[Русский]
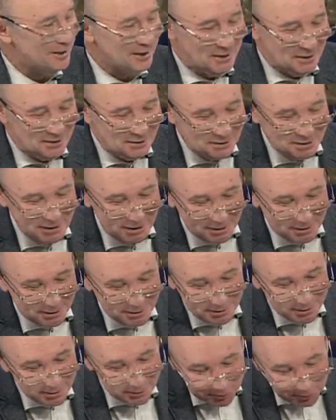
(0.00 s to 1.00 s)
да. намекаешь?
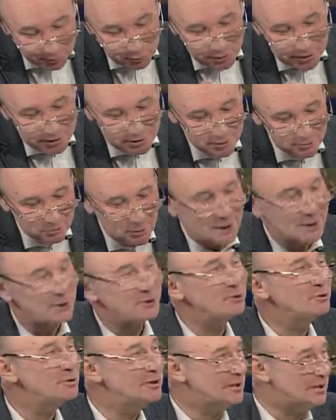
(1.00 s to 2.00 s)
Нет, ну, на, а
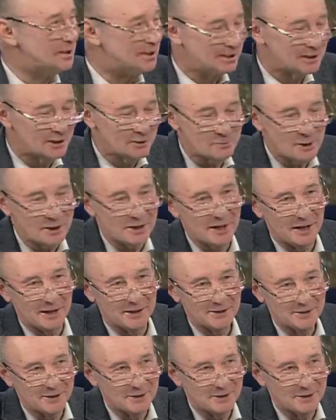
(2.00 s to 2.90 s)
что на них намекать? Что